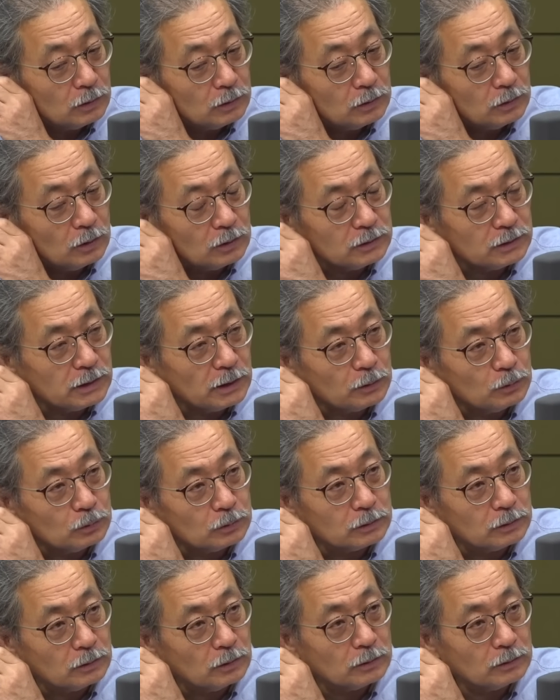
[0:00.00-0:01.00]
현재도
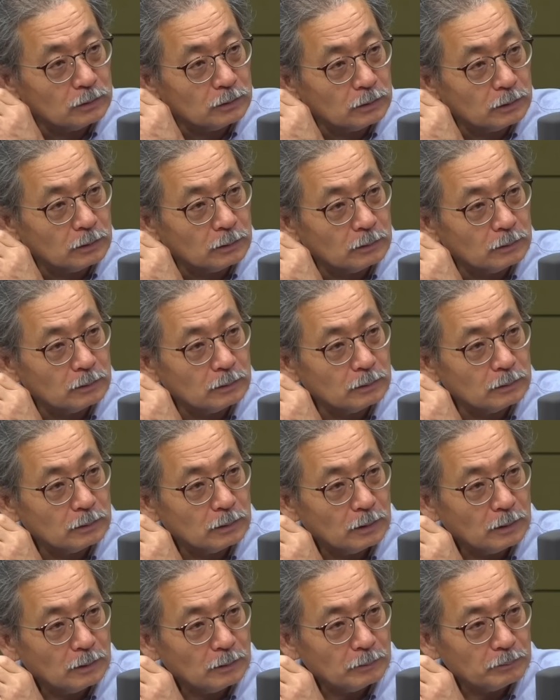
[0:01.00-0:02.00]
그런 음,
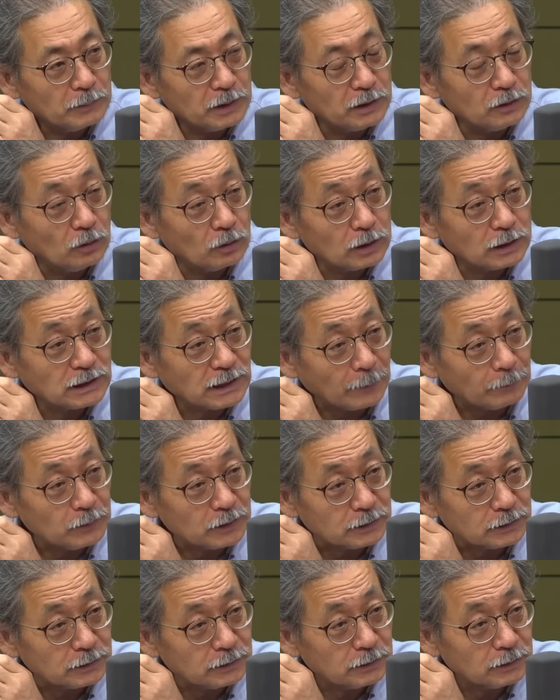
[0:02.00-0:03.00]
민어를
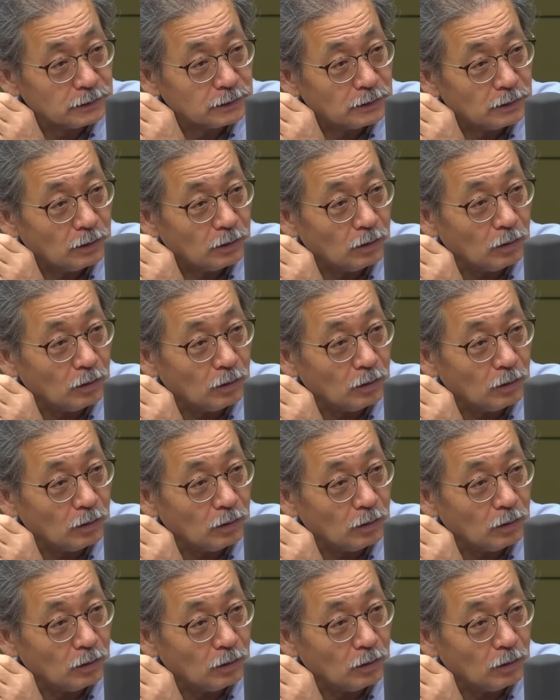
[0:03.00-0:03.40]
잡는 네.